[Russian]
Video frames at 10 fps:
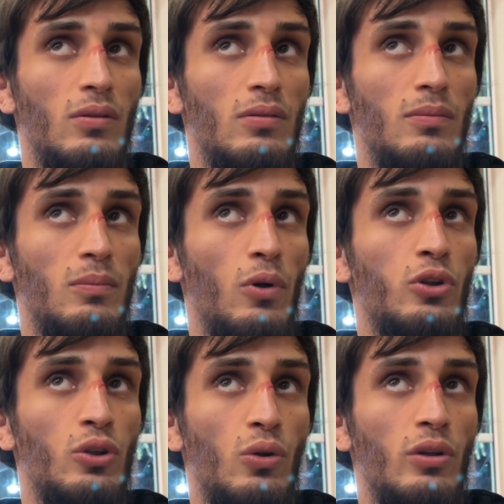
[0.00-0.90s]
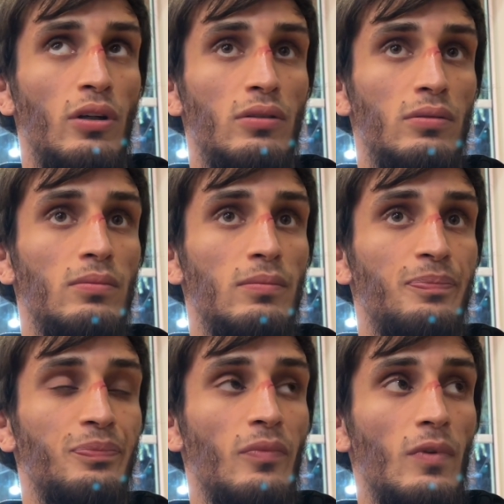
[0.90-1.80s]
больше года.
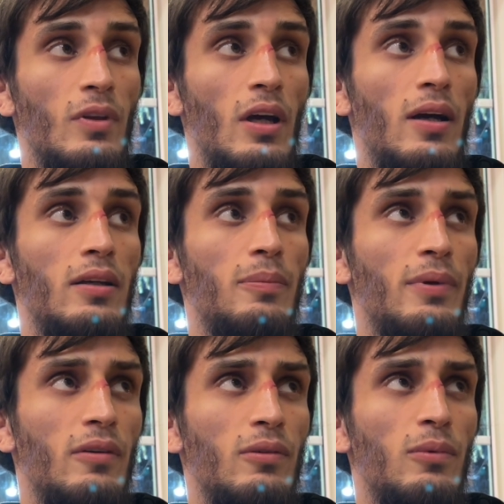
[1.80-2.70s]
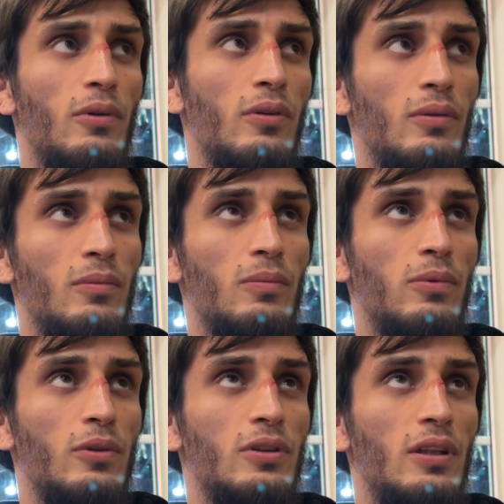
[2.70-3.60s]
Да, и первый бой
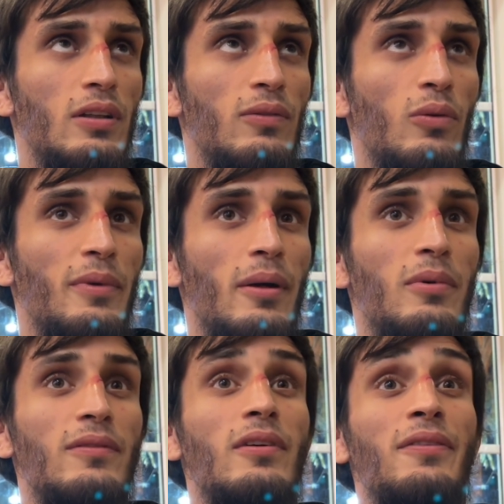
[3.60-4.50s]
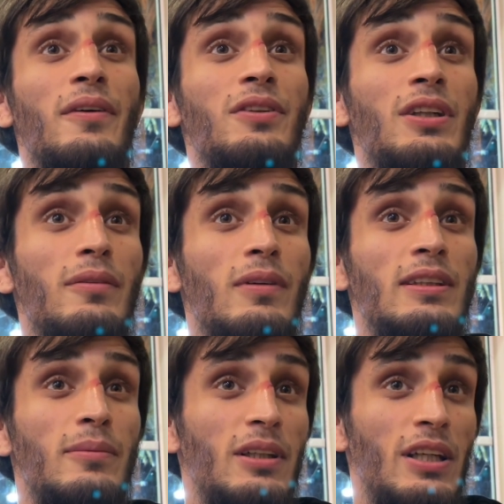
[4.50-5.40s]
после этого у меня был в FFG, в
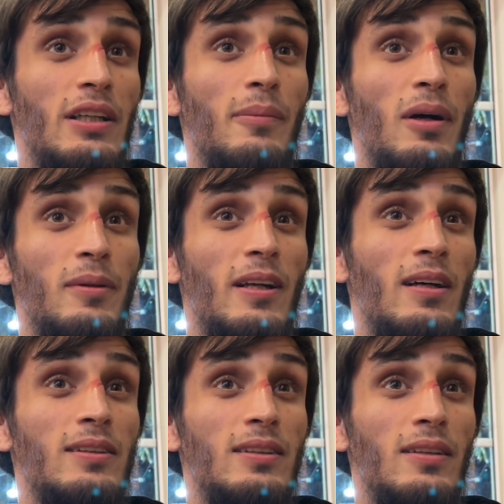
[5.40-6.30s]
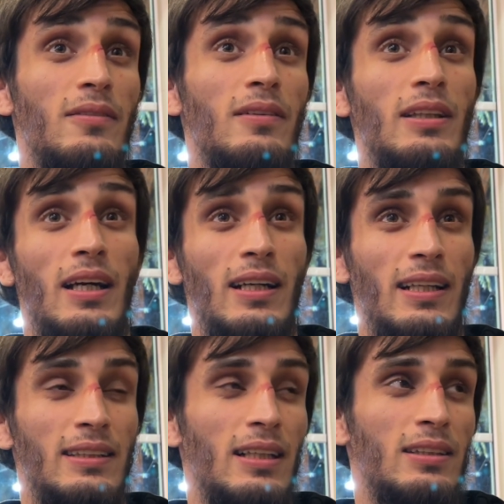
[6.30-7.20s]
Азербайджане я подрался в этой
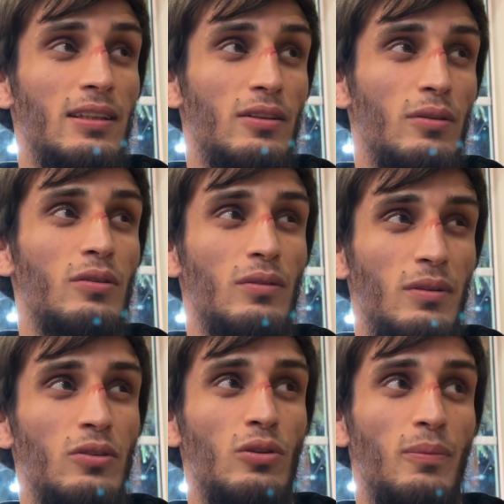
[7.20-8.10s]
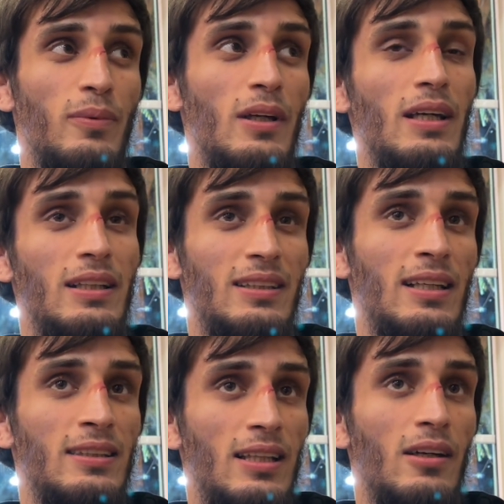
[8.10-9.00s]
организации, чтобы не
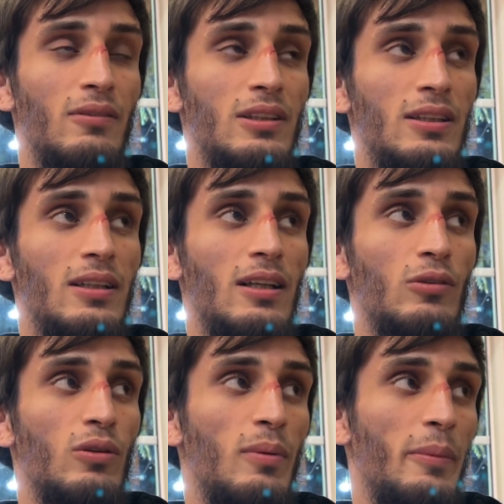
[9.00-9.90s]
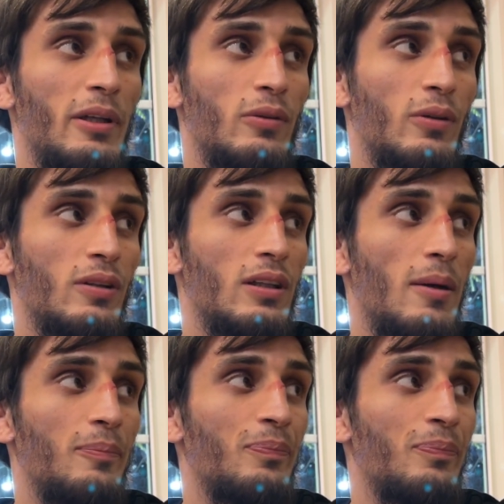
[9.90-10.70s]
застаиваться. На тот момент только там